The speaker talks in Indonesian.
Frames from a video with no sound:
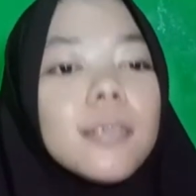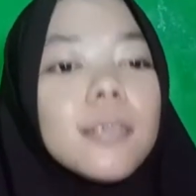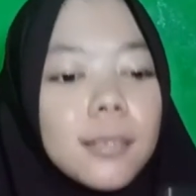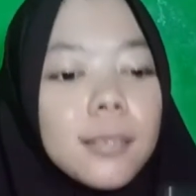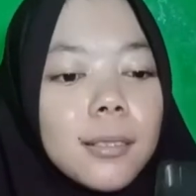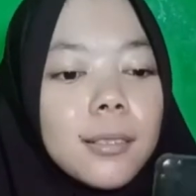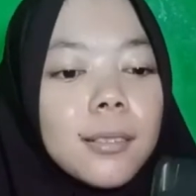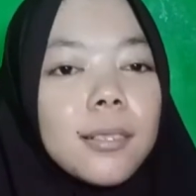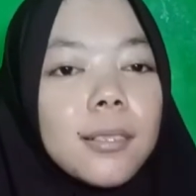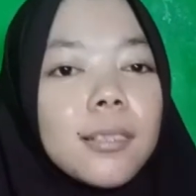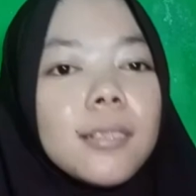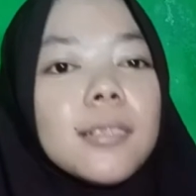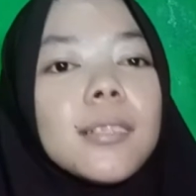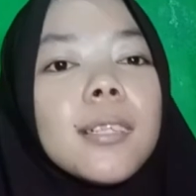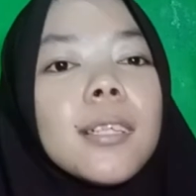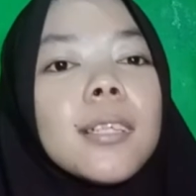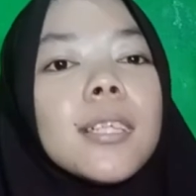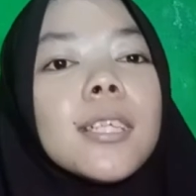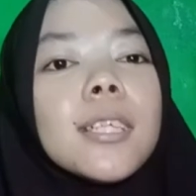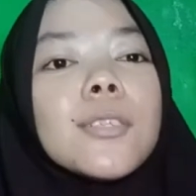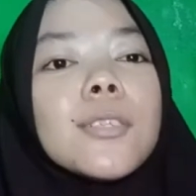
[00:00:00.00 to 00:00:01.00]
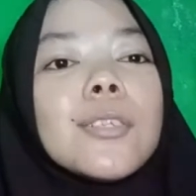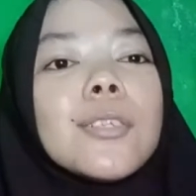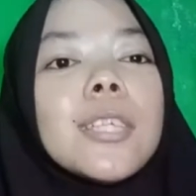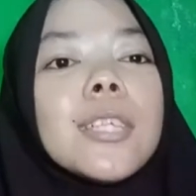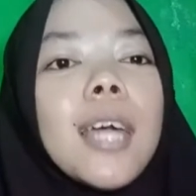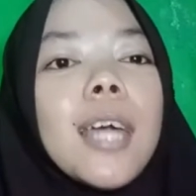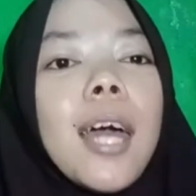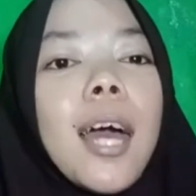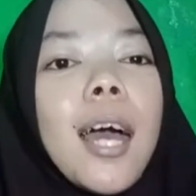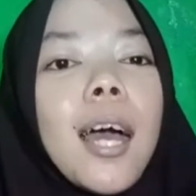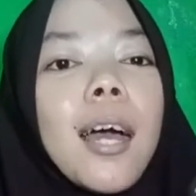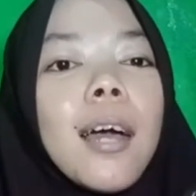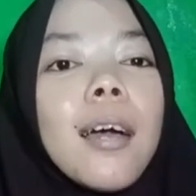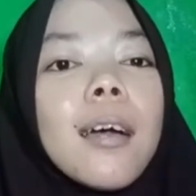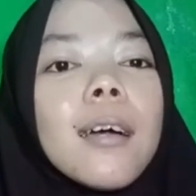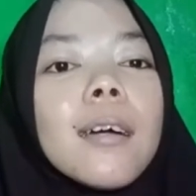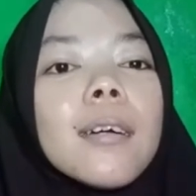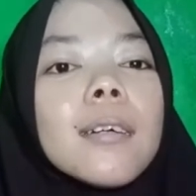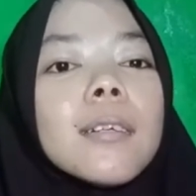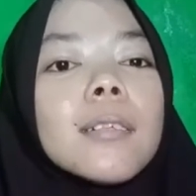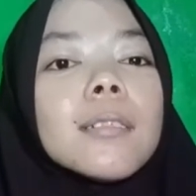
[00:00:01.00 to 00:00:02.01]
Hmm, itu dia
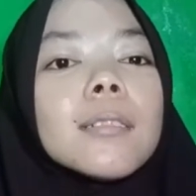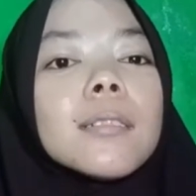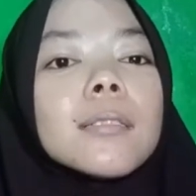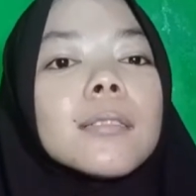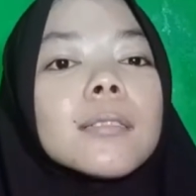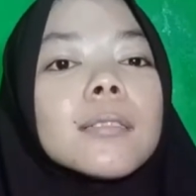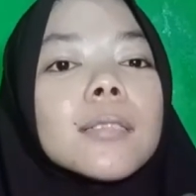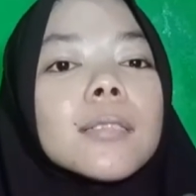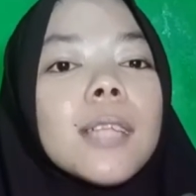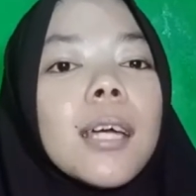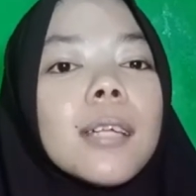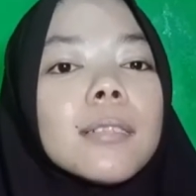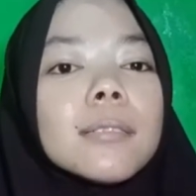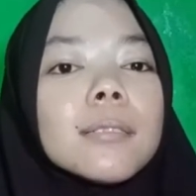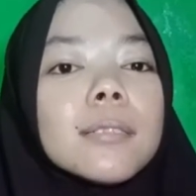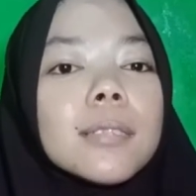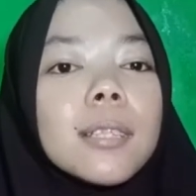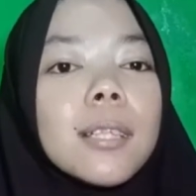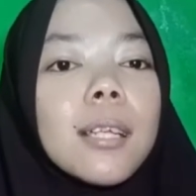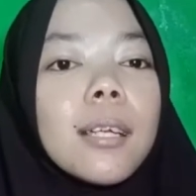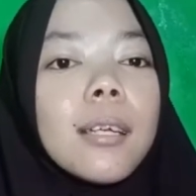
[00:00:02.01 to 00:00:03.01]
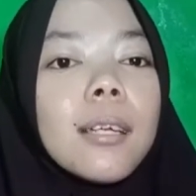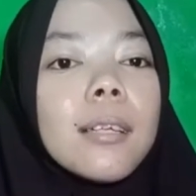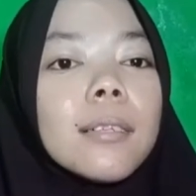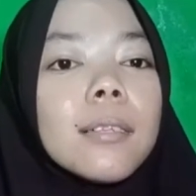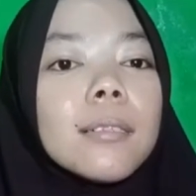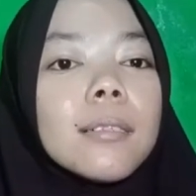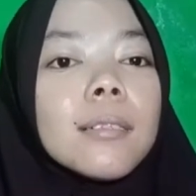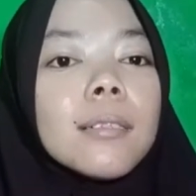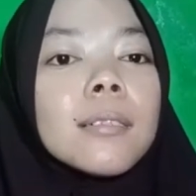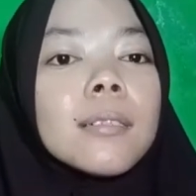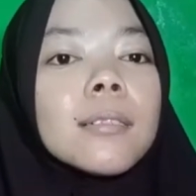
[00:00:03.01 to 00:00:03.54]
sunscreen